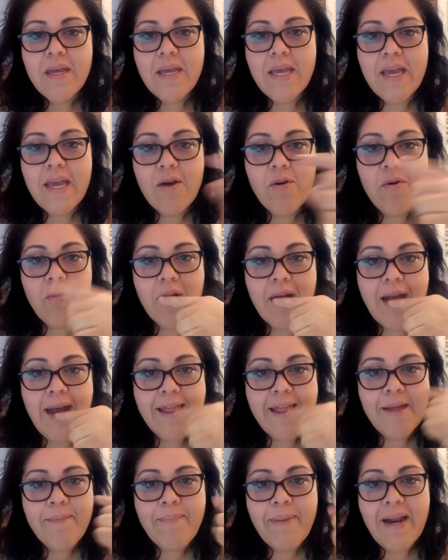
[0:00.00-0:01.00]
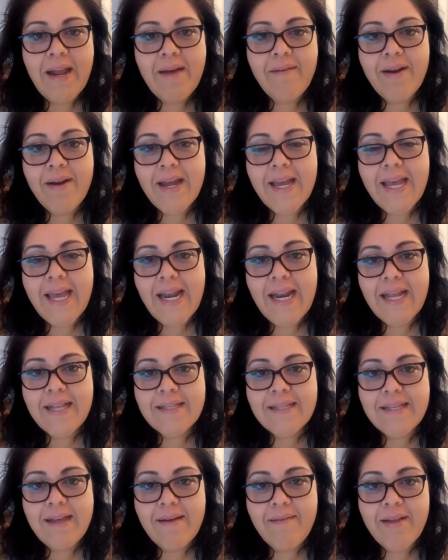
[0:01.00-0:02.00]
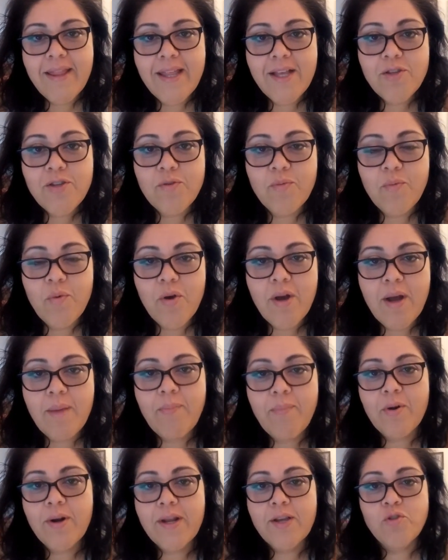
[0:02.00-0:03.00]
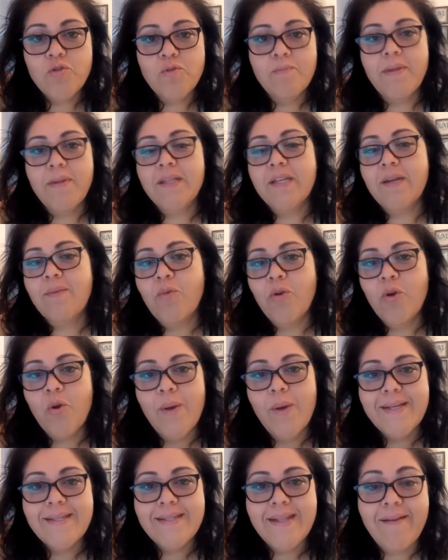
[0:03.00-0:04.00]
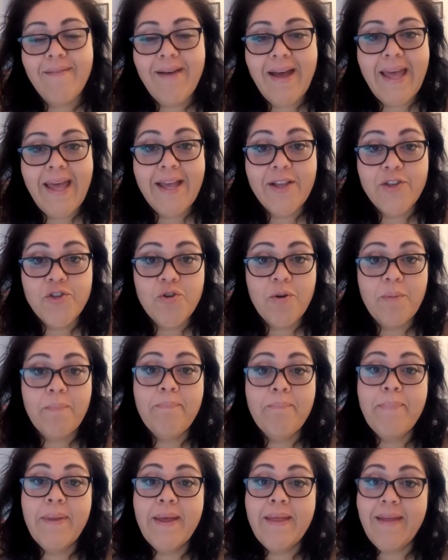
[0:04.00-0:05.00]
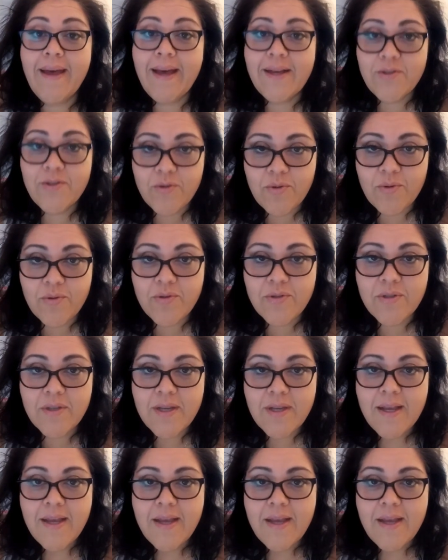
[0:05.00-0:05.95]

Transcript: y con cada palabra que lanzaba de su boca porque su matrimonio estaba hecho pedazos.